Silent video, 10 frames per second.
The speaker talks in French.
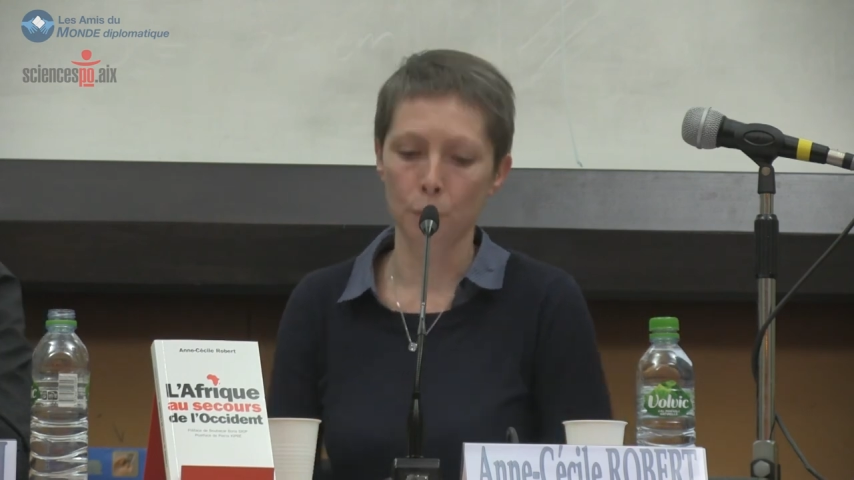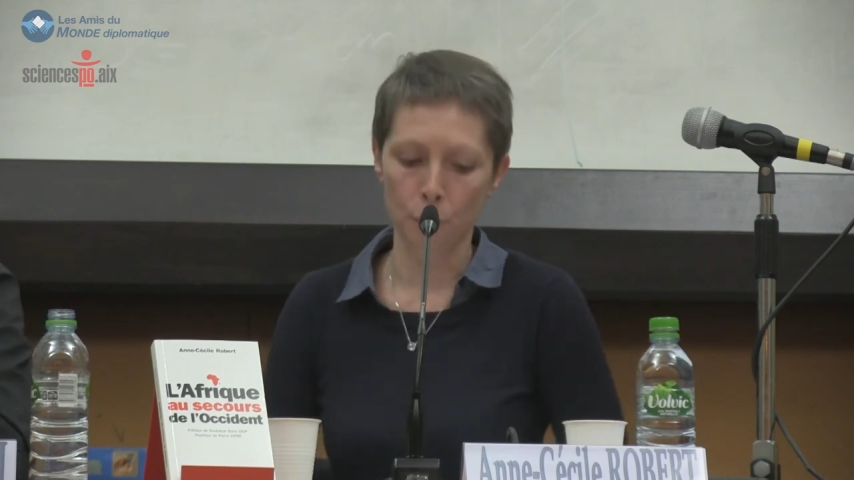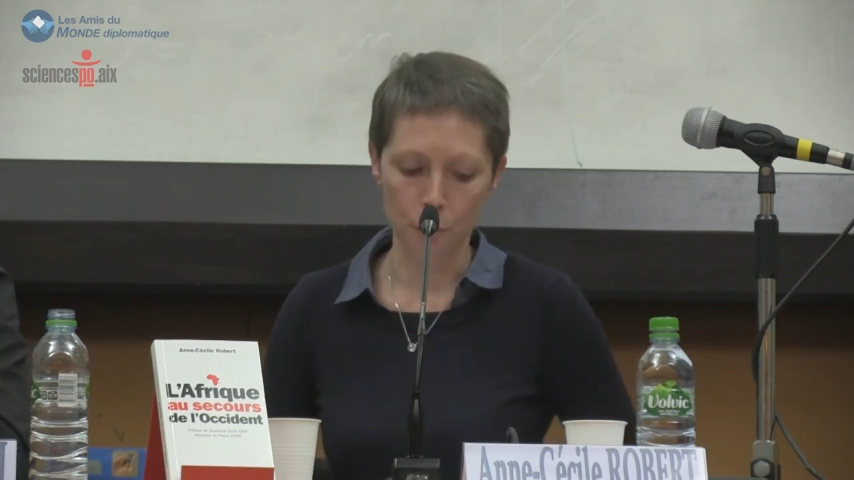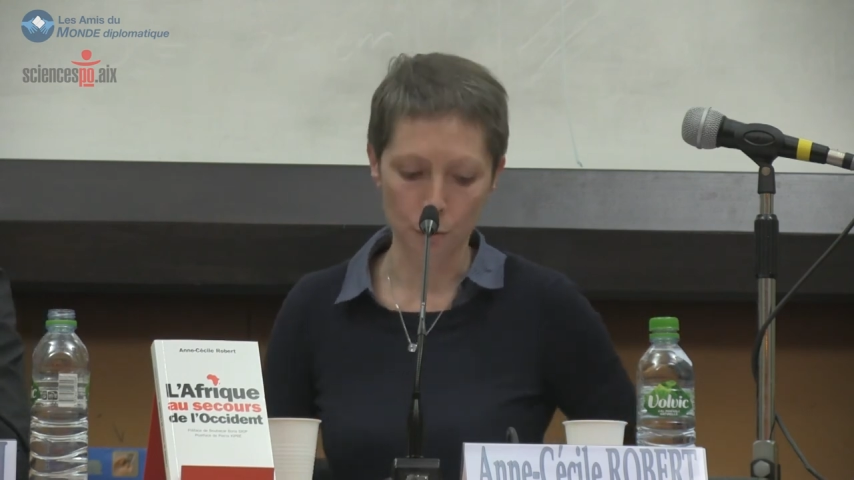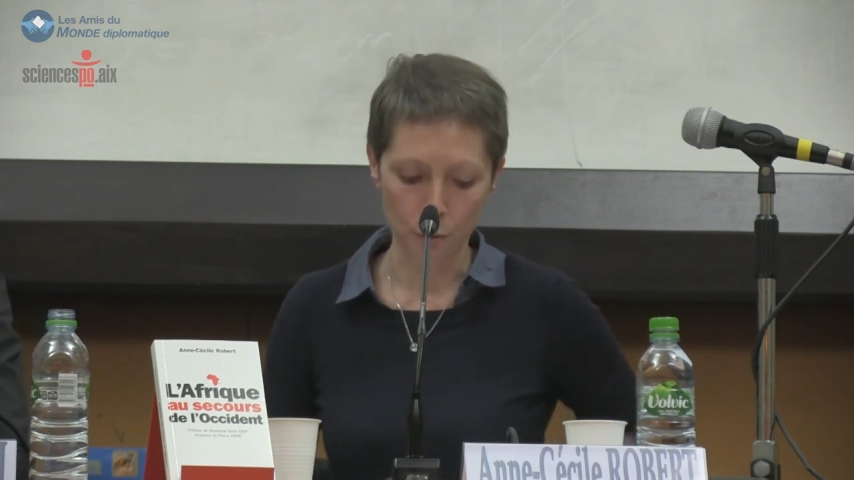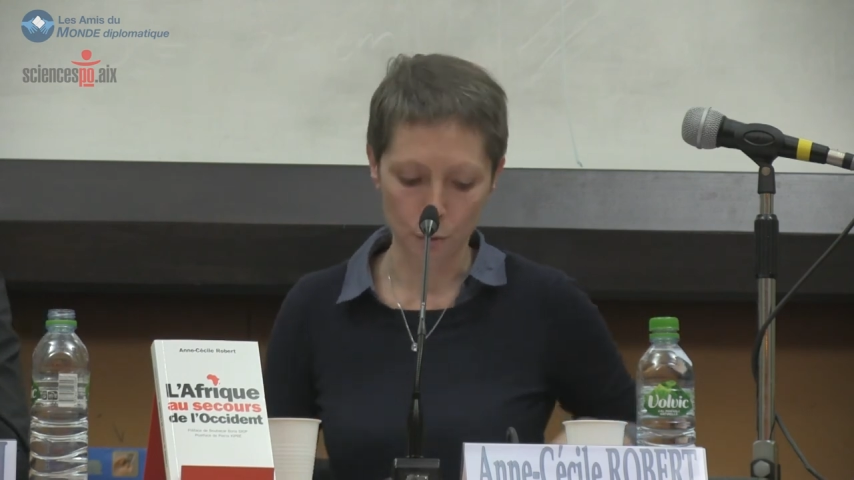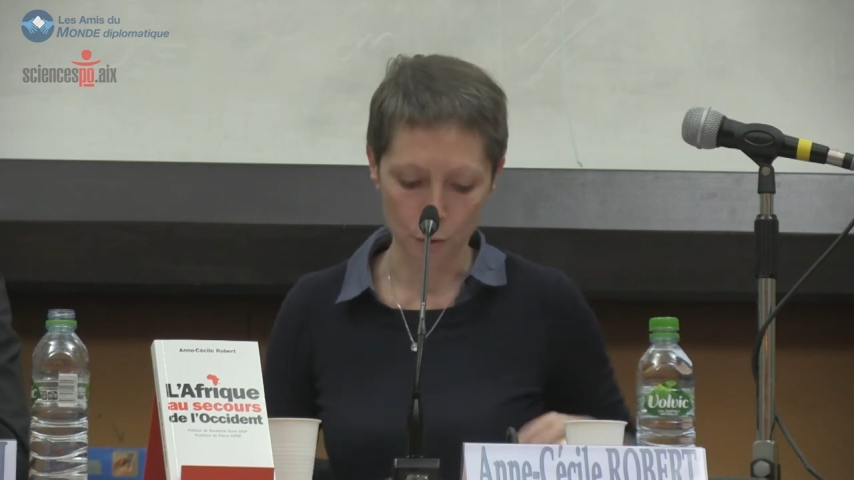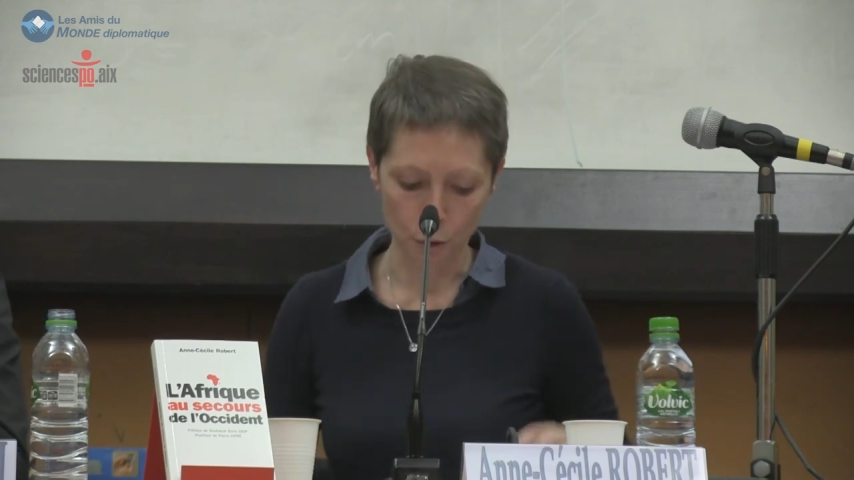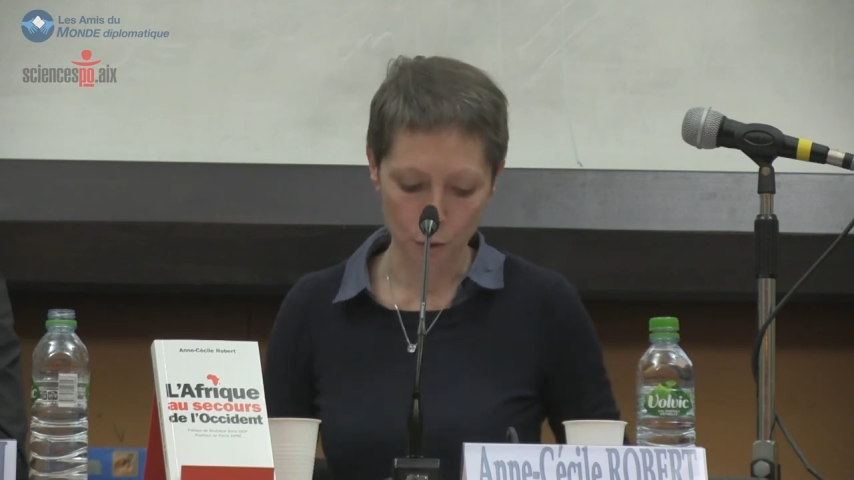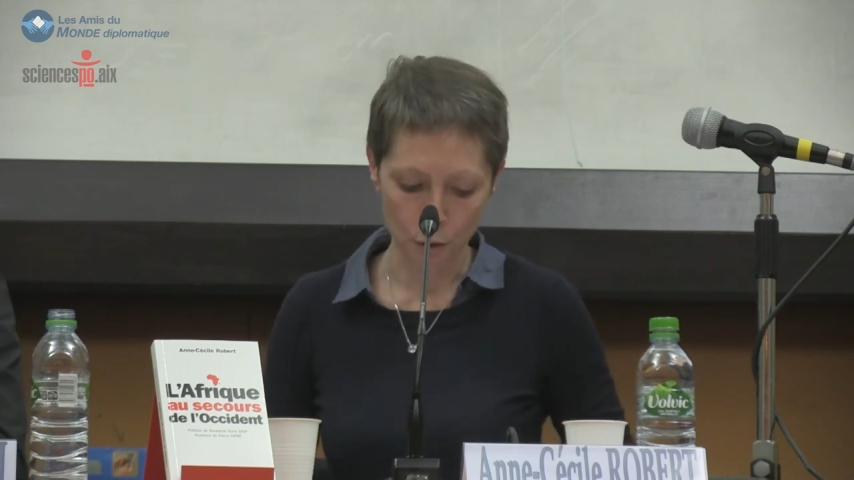
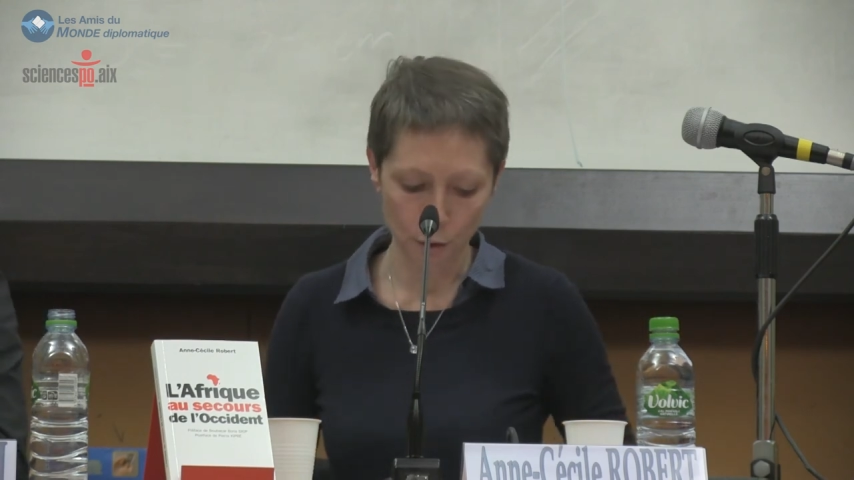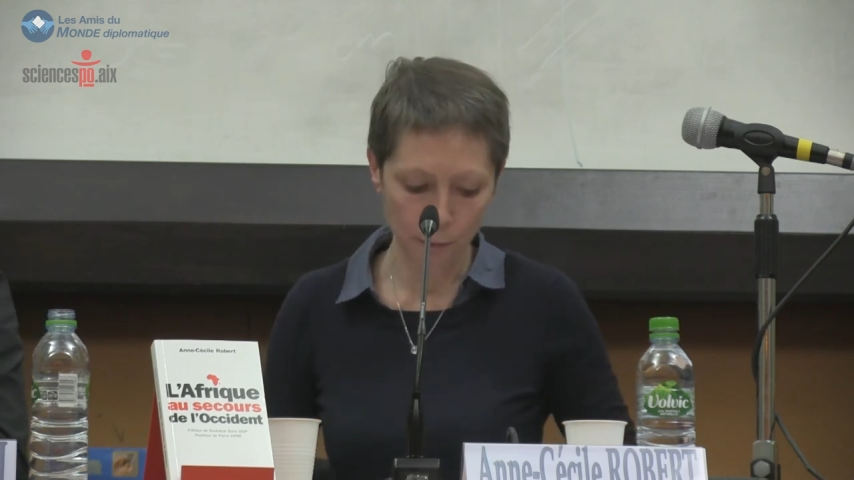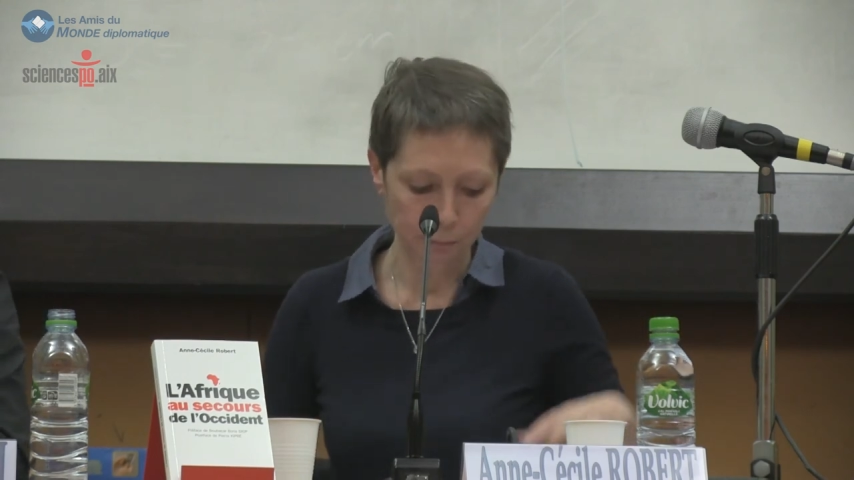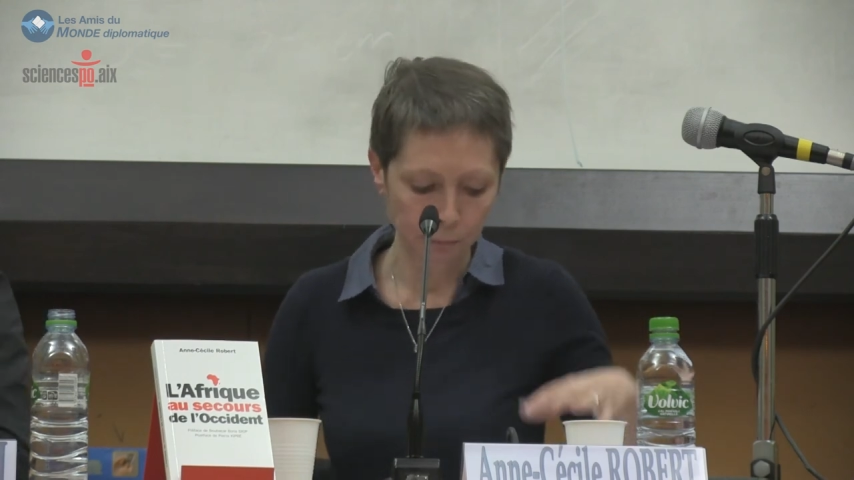euh, choquant.